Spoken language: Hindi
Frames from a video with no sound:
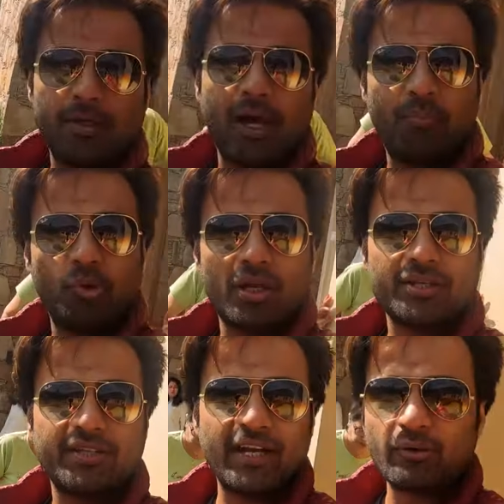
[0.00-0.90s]
यहाँ पूरा
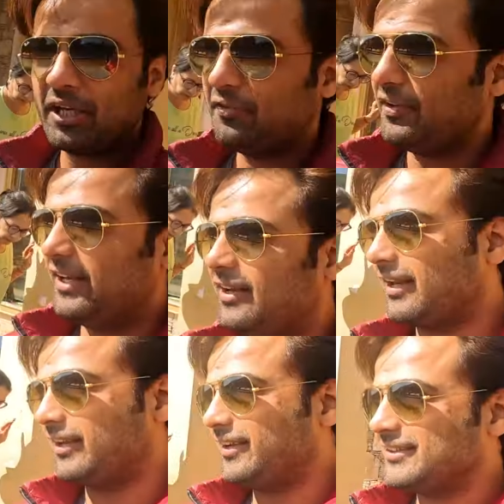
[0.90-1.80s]
सेट वाली फीलिंग आ
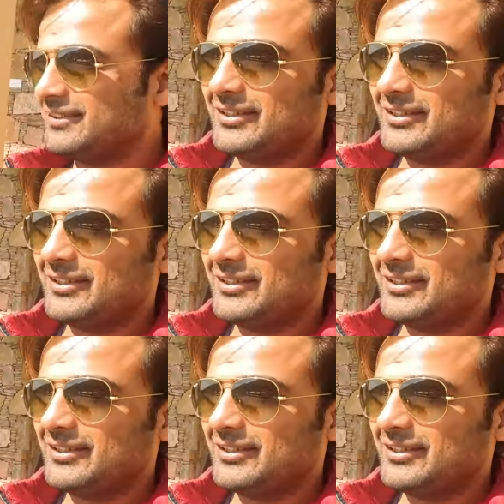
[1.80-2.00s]
रही है